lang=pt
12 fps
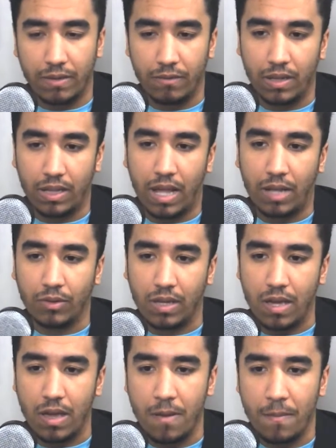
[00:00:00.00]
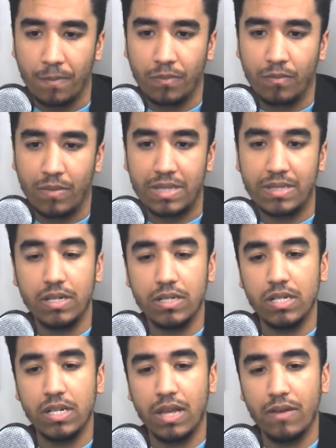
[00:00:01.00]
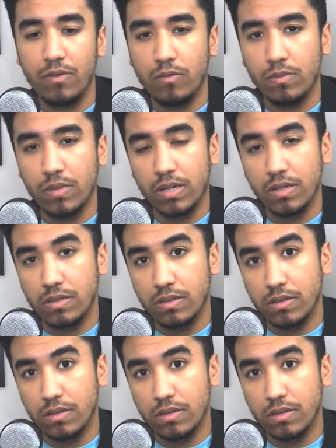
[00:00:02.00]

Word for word: revelá-lo aqui, mas ele te leva uma,